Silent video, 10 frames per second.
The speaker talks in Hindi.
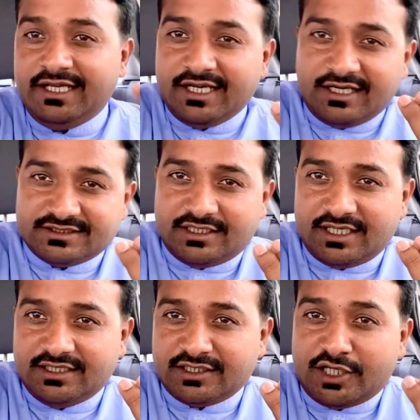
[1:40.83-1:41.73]
एक हज़ार
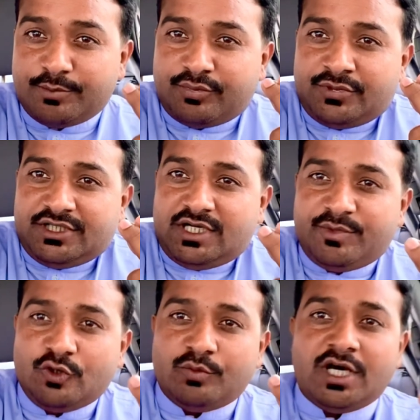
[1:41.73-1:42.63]
रियाल तक आप यहाँ
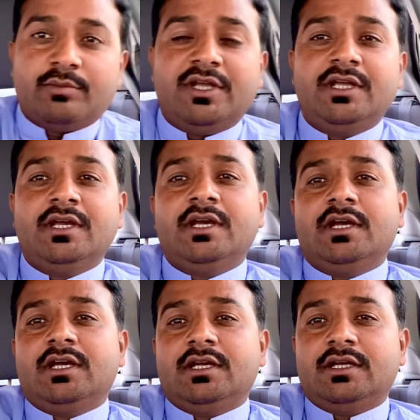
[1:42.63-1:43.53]
पे ओमान में
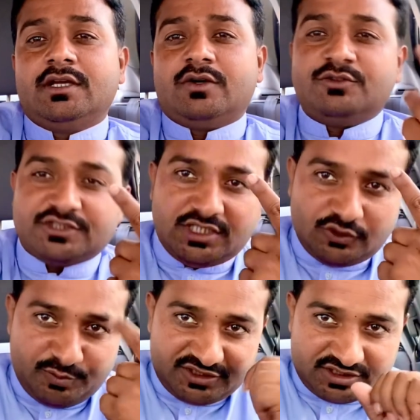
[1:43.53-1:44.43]
ए, कौन सा
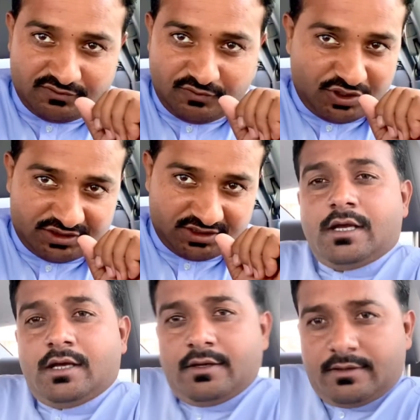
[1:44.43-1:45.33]
जो बिज़नेस है वो कर सकते
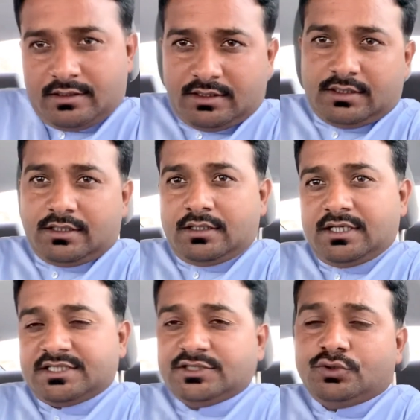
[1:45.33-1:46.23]
हैं
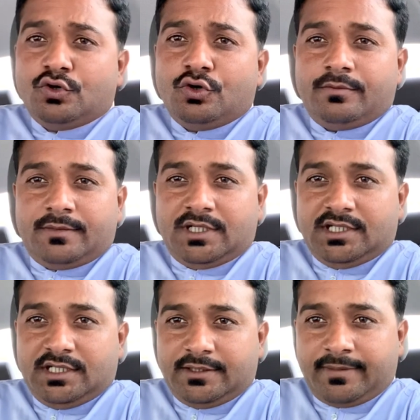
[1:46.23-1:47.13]
अच्छा जो
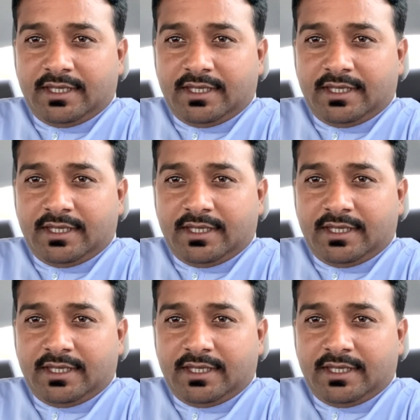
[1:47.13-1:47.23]
ए,